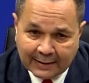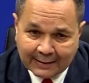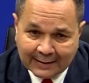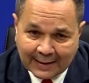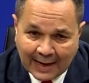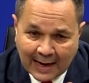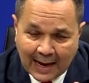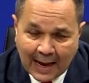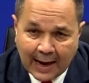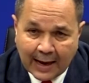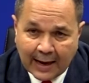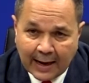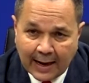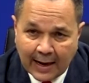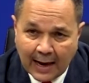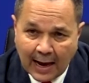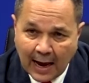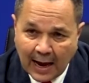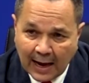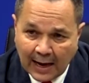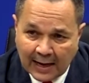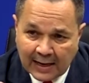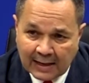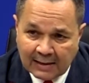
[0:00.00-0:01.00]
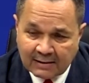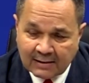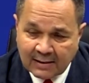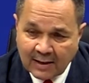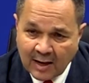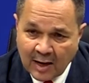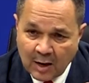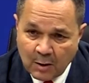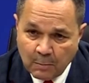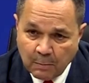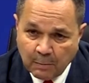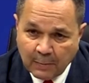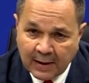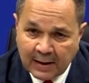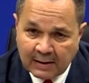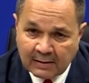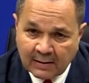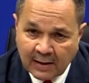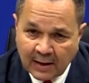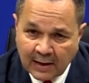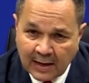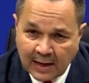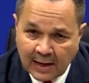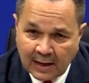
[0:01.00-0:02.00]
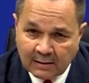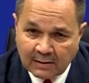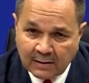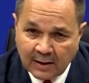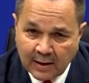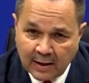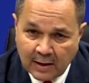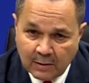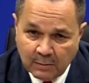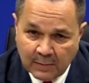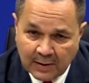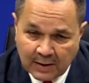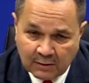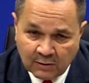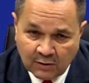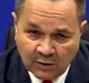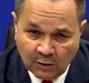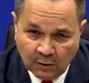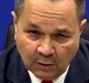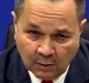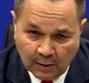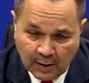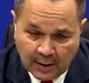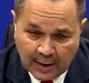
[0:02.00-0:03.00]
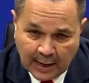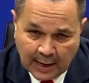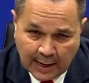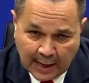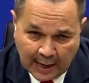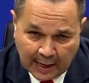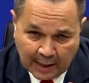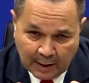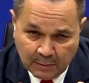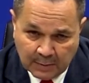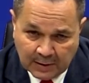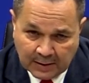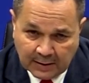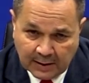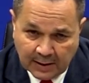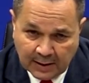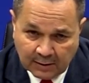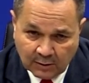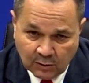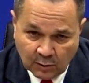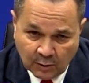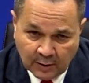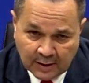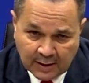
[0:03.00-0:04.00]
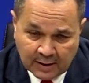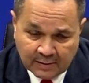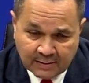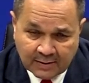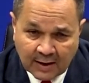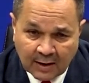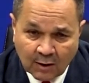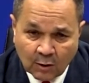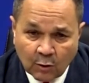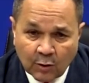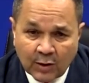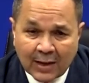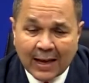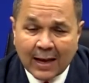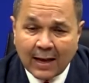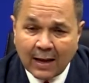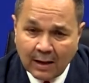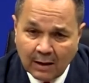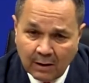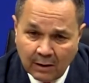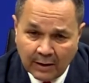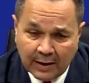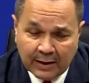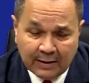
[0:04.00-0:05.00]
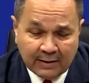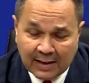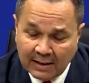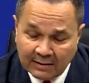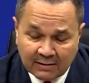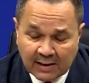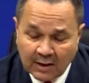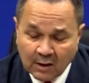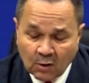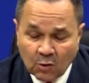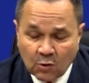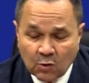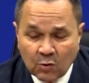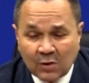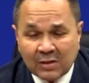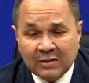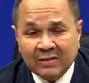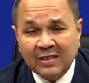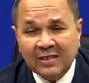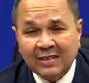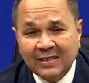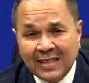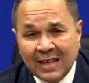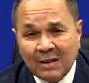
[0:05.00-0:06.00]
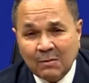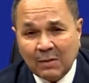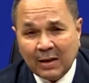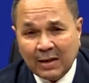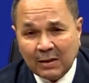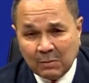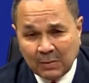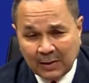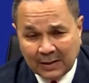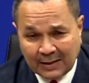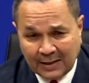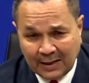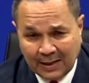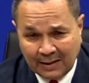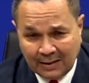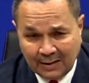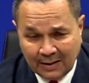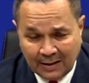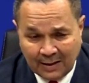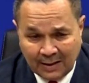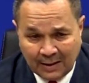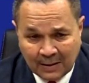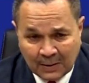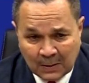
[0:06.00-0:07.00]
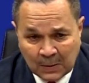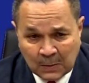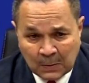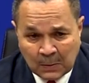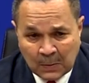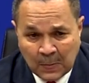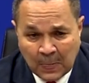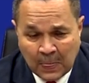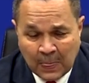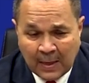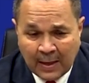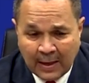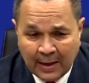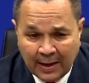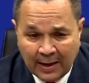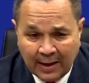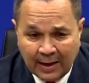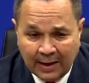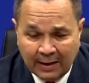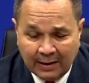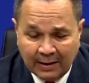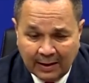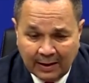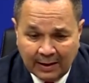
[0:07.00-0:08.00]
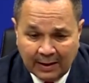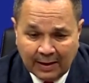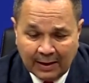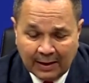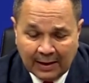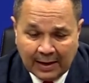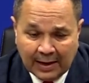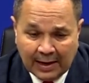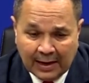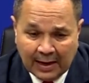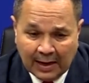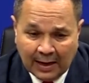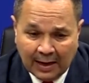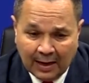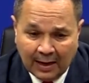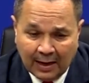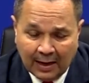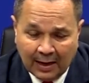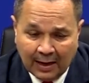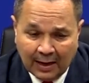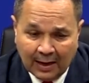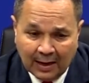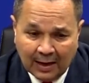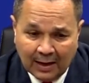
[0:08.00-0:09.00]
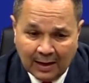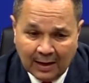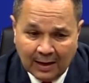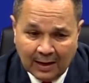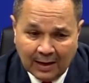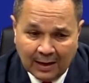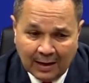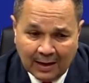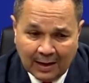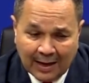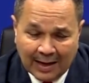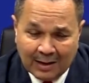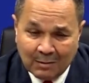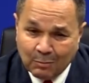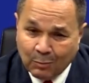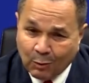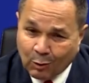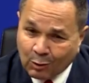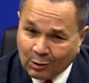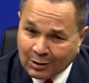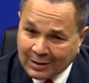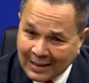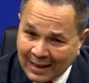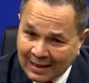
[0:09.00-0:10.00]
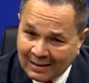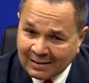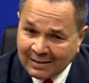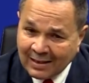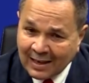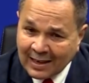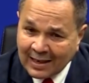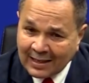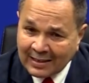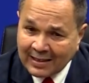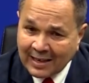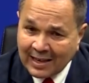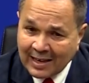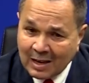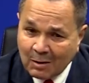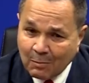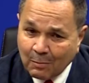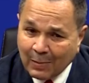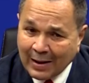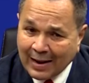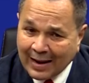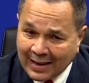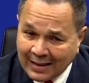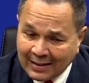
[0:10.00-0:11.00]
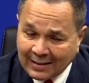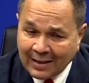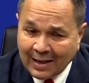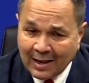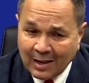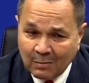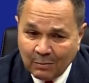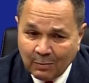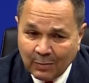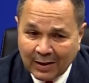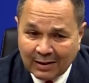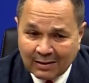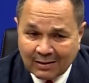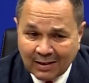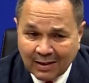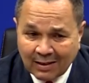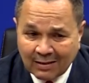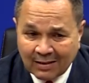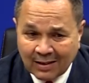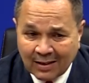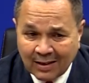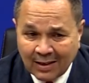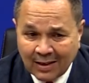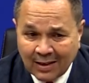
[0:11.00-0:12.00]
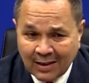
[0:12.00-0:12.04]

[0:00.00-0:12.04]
trae a esas empresas que hacen inversión en investigación y desarrollo, y desarrollo el sistema de patentes. Eh, la, importancia que tiene para estas empresas